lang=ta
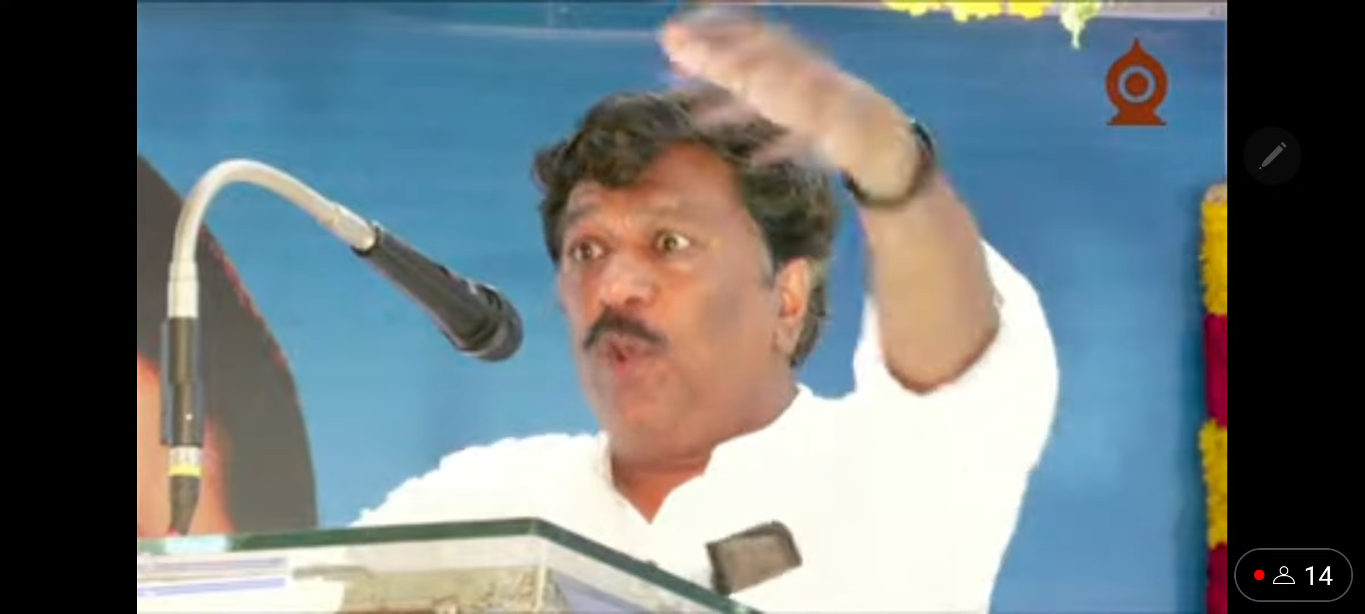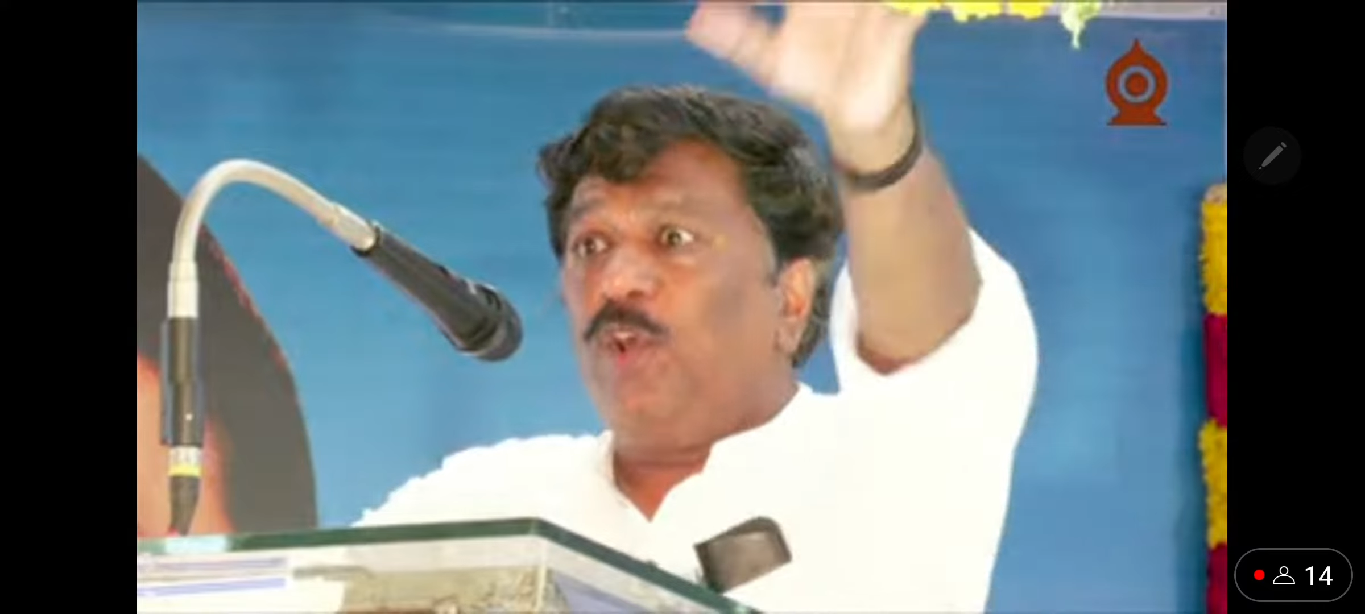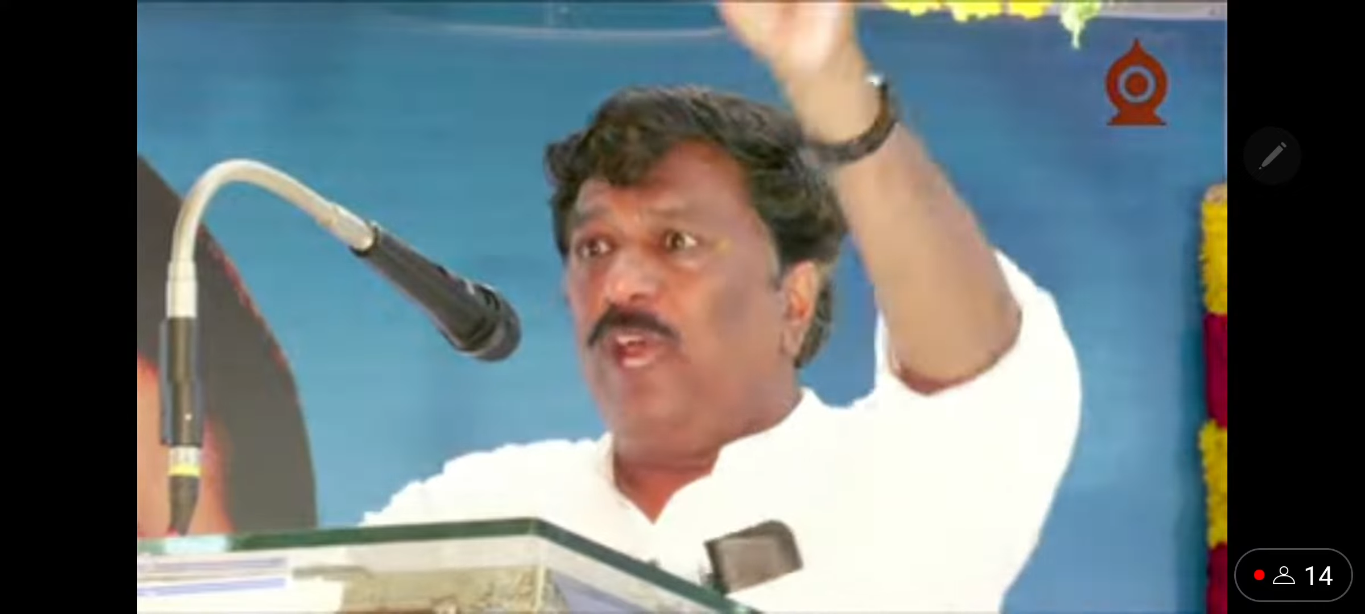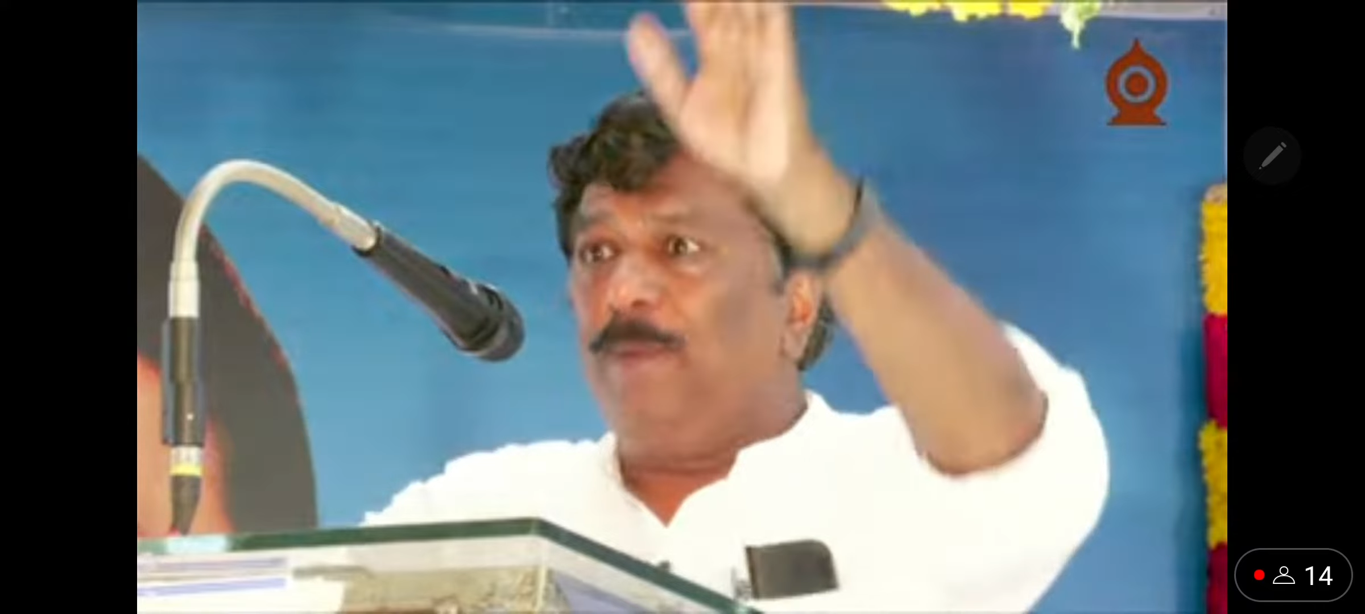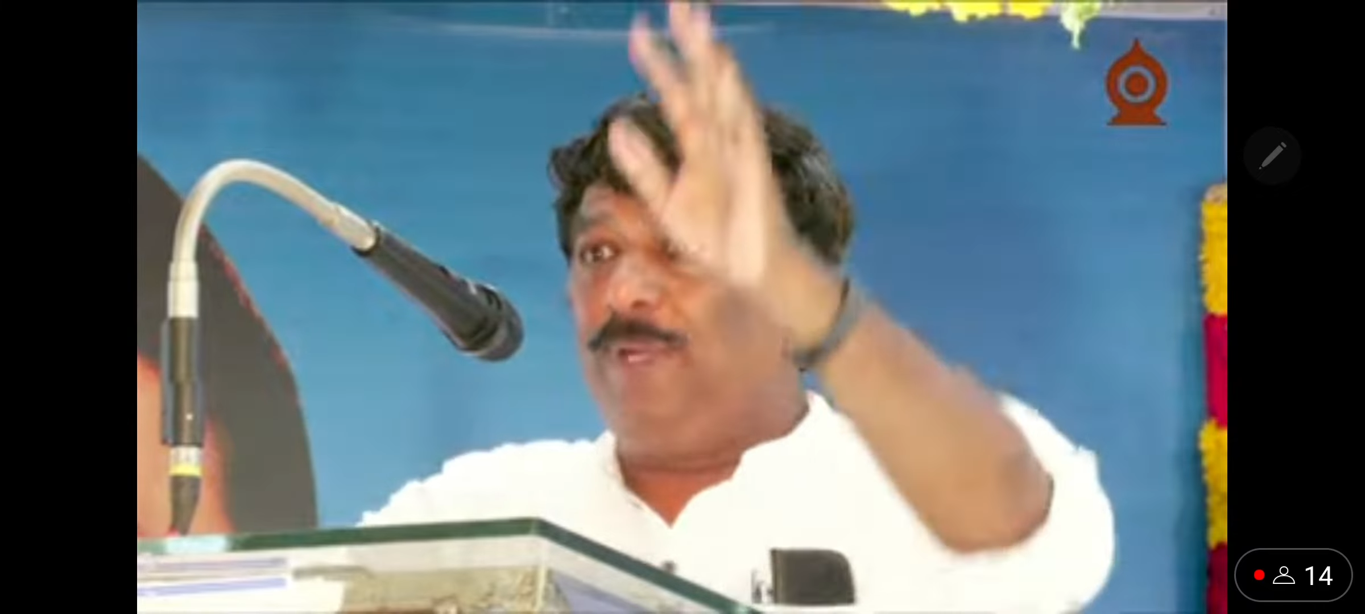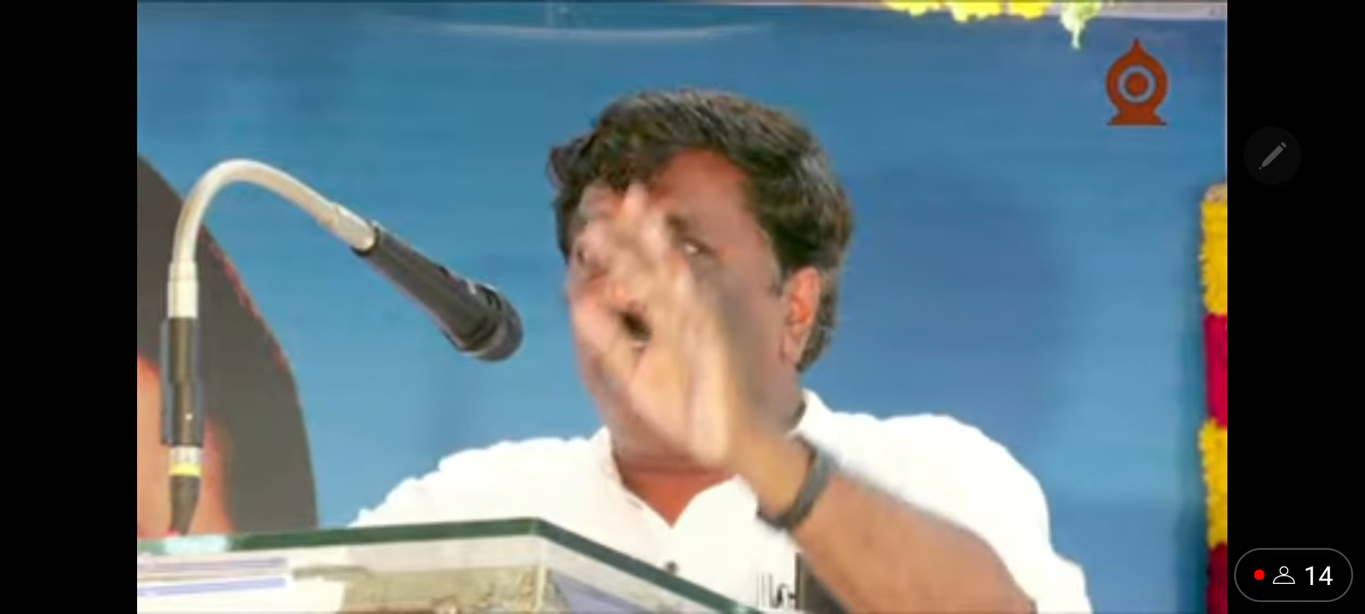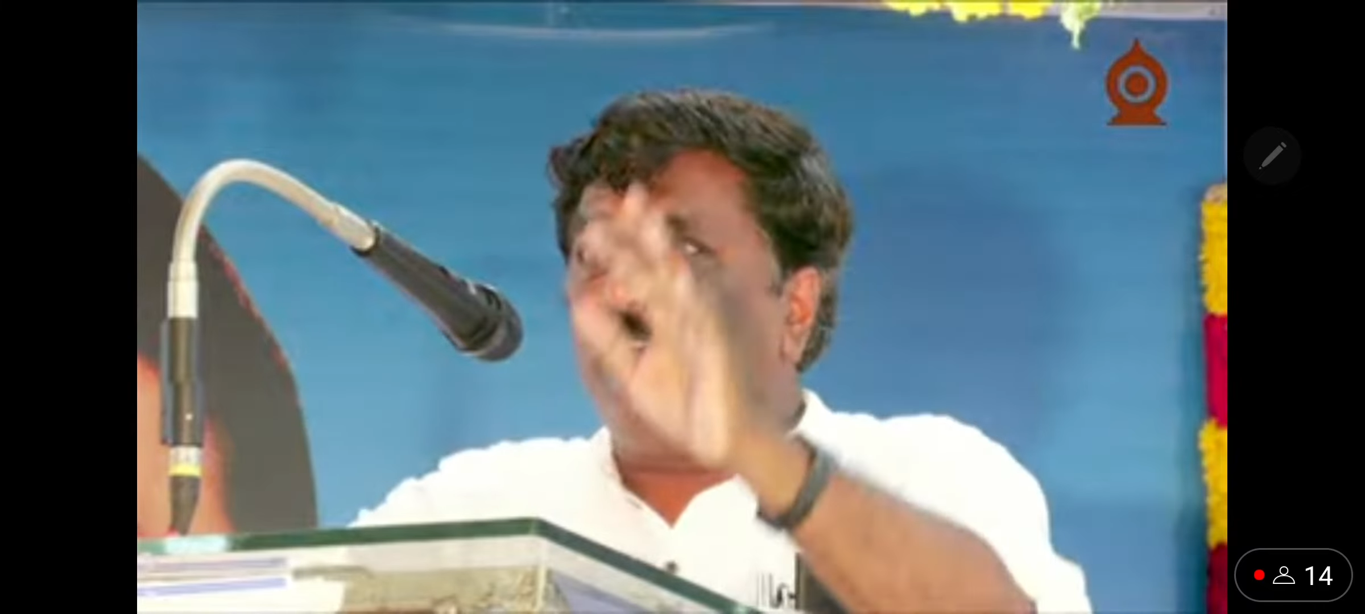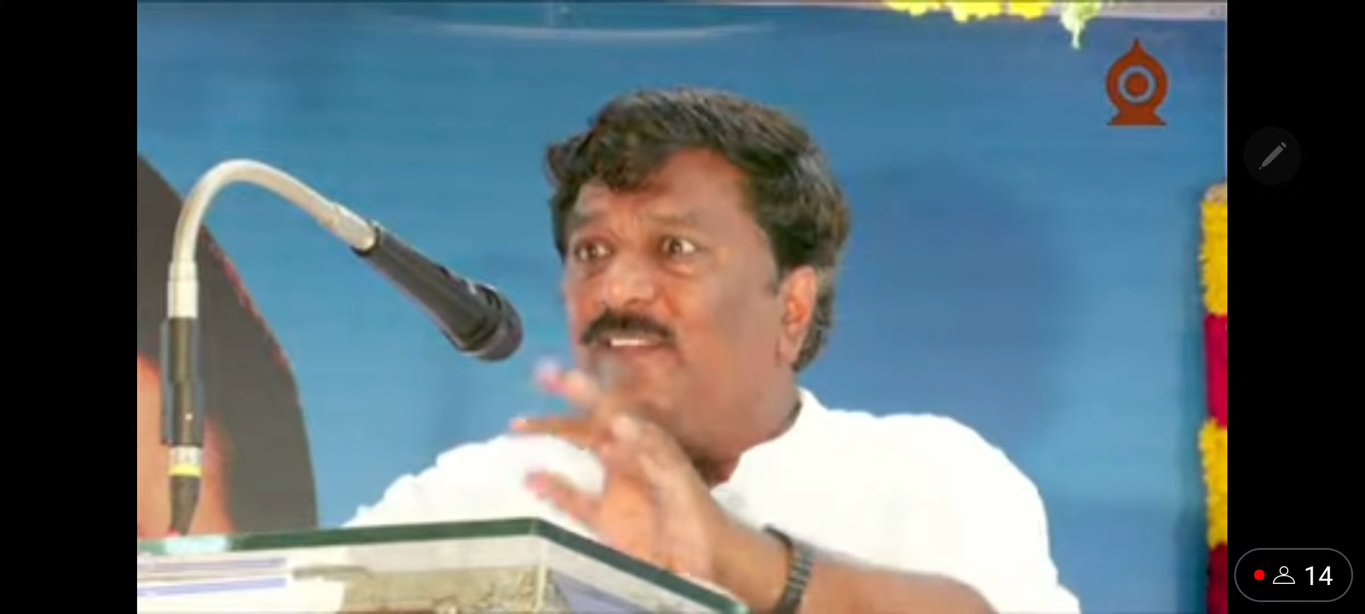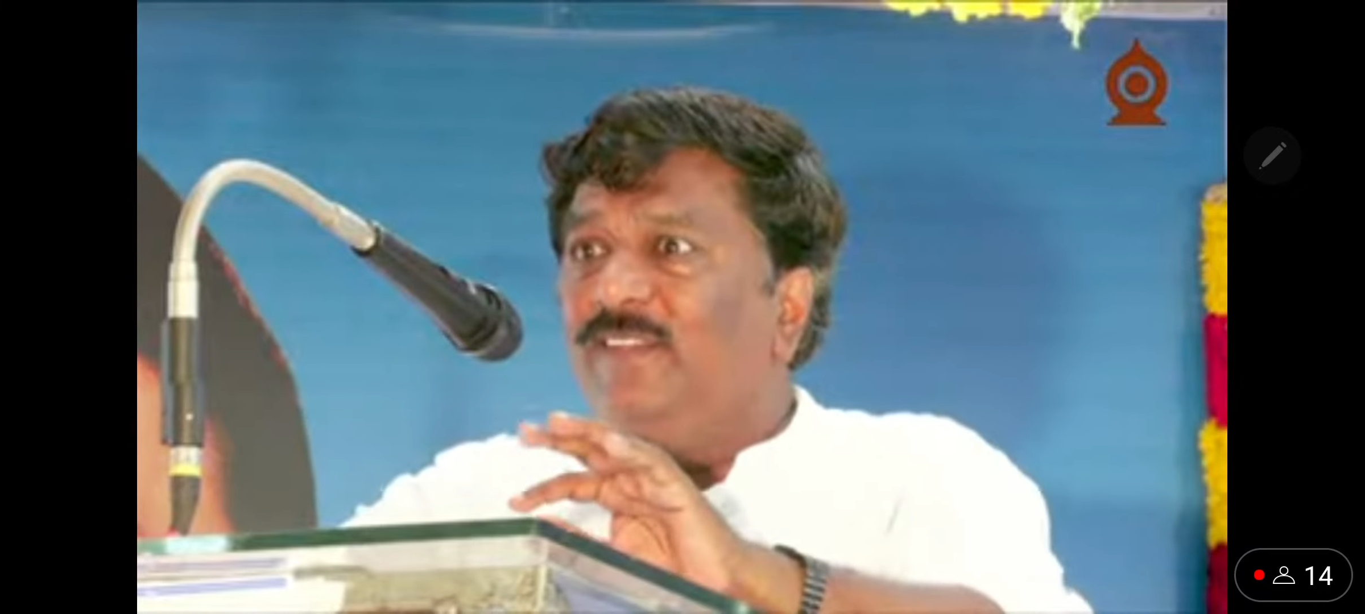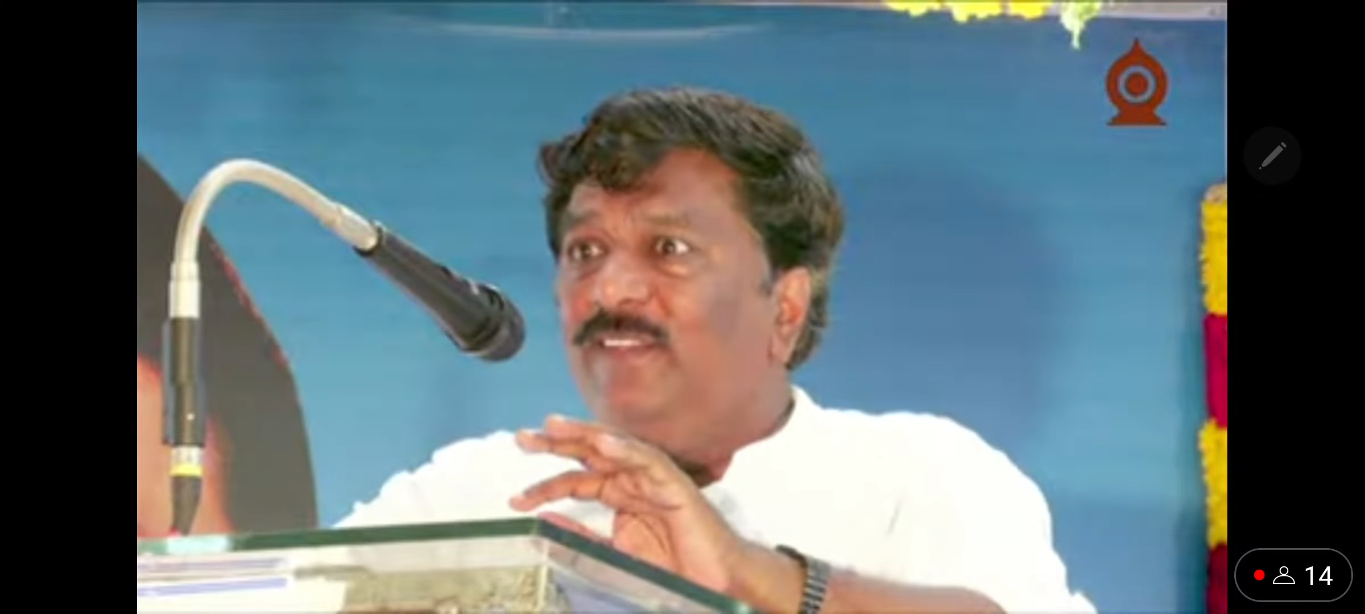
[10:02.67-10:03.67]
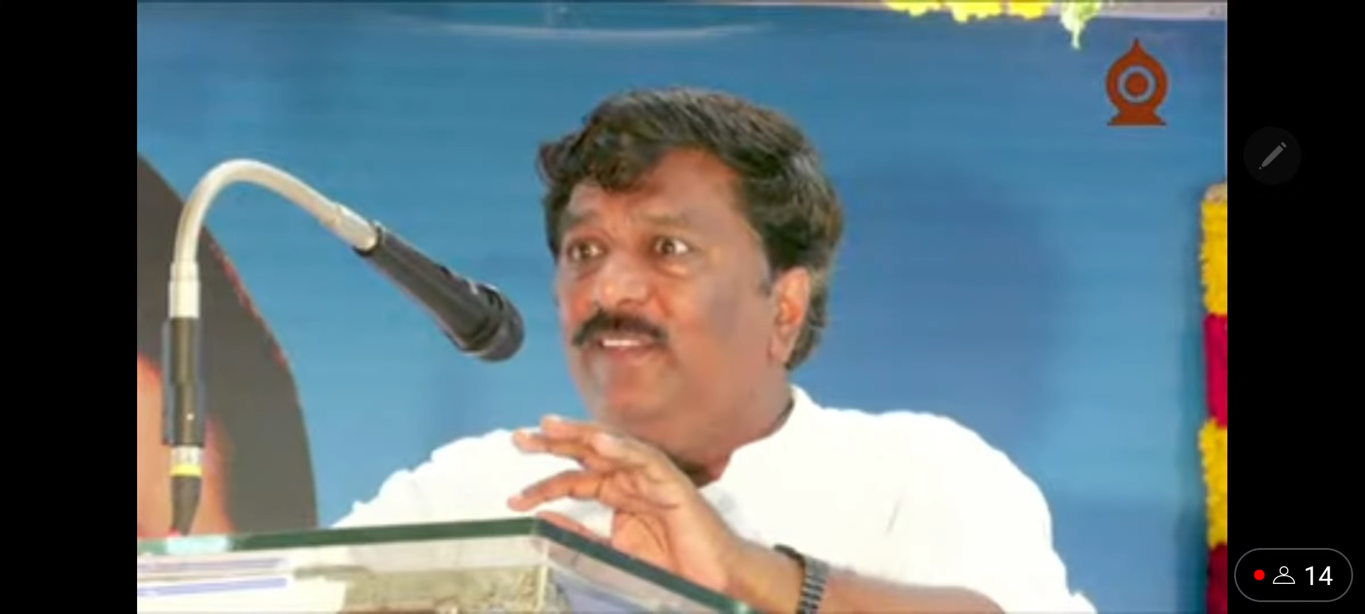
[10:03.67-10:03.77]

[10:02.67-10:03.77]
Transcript: போ அப்படின்னார்